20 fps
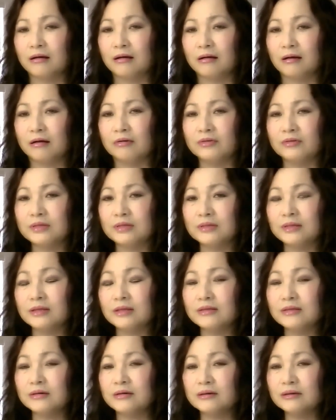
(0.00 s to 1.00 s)
ở trên thế
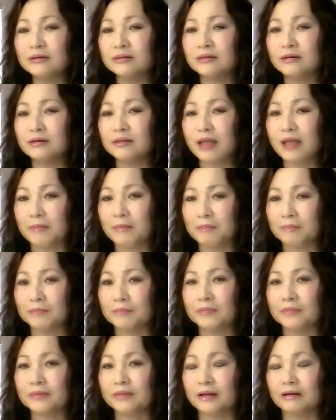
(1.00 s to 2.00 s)
giới tới thăm
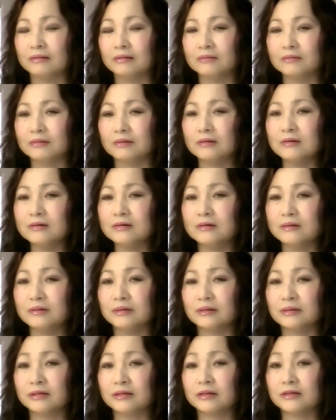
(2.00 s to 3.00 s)
ở những người
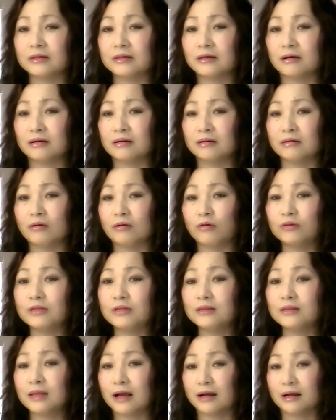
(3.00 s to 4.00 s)
có
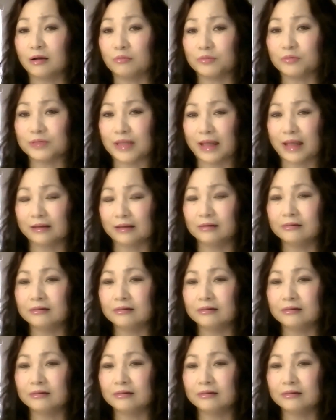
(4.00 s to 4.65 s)
tinh thần cộng sản